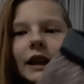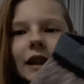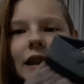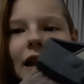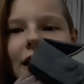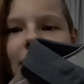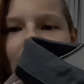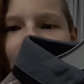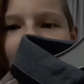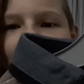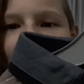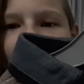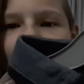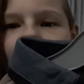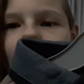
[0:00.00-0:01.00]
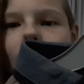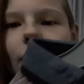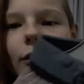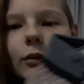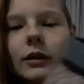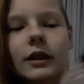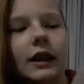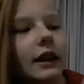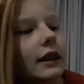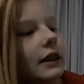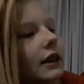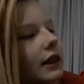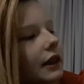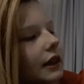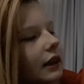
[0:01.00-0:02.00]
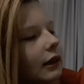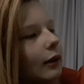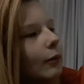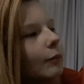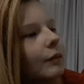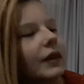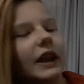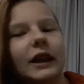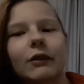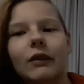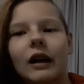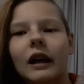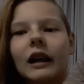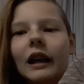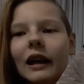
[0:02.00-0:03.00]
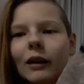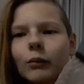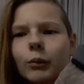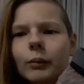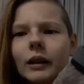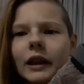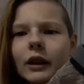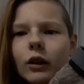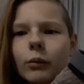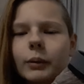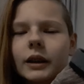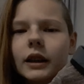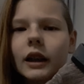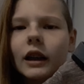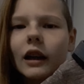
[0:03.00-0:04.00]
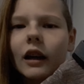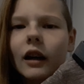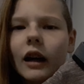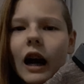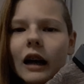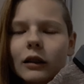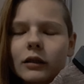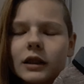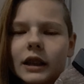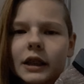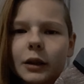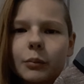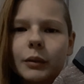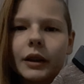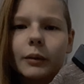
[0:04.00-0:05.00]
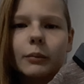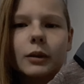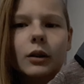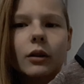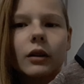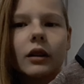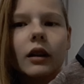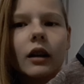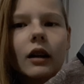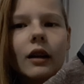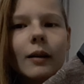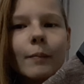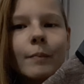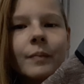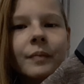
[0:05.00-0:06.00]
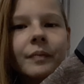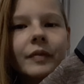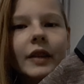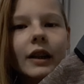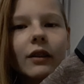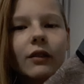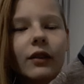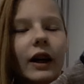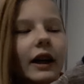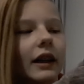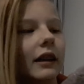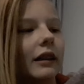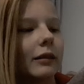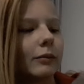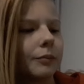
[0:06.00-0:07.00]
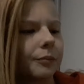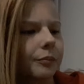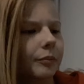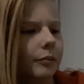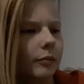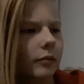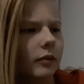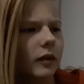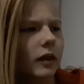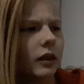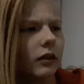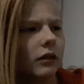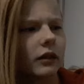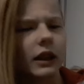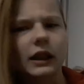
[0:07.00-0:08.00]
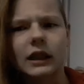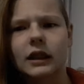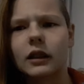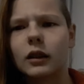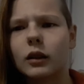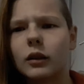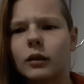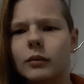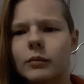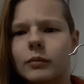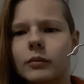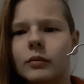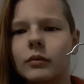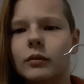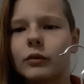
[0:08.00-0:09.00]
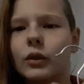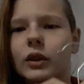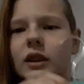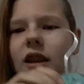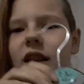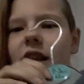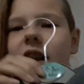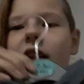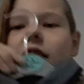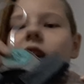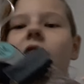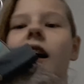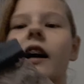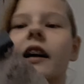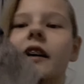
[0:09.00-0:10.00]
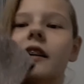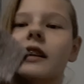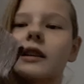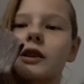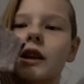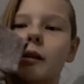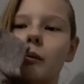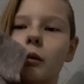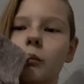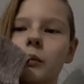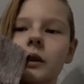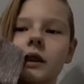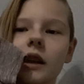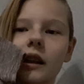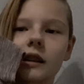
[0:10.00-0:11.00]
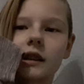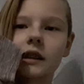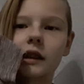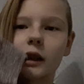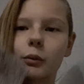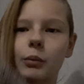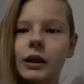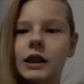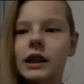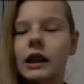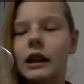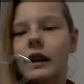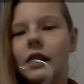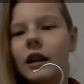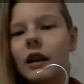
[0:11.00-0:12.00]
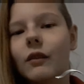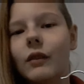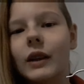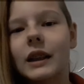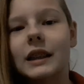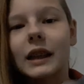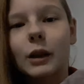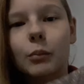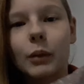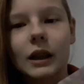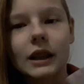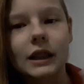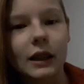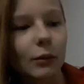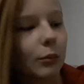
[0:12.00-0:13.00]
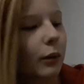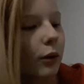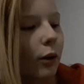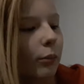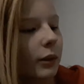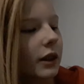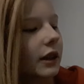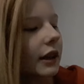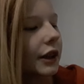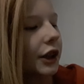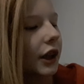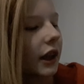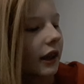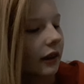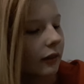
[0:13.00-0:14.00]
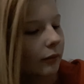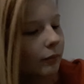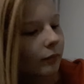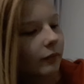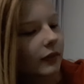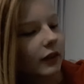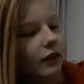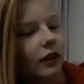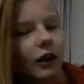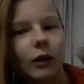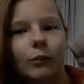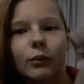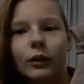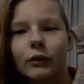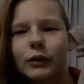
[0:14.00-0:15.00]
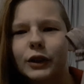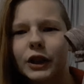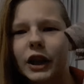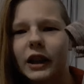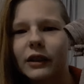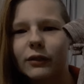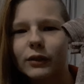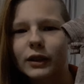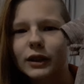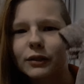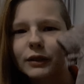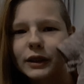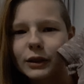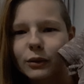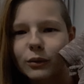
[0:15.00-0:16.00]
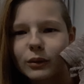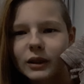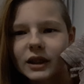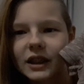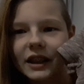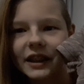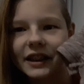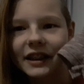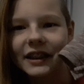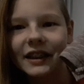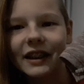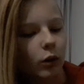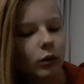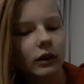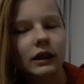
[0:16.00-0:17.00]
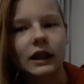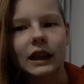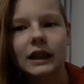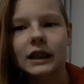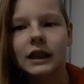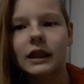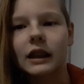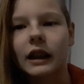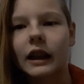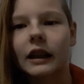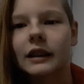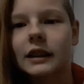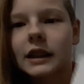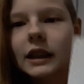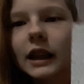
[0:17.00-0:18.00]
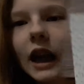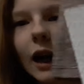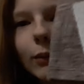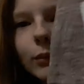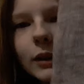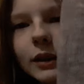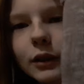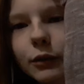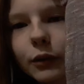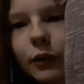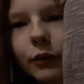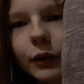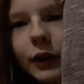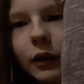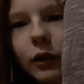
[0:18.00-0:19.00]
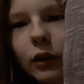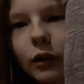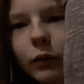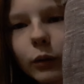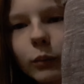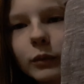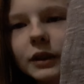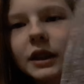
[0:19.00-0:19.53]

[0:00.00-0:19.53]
Das Ganze in 62. Ähm, ich war lange am überlegen, ob ich äh, 68 mitnehmen soll, weil es äh, wirkt sehr, sehr klein. Also ich habe auch ein bisschen Angst, dass es nicht passt. Wenn es nicht passt, dann bekommt es der Jaden. Obwohl für Jaden wird es viel zu groß sein. Und das Ganze gab es für 4,50 Euro.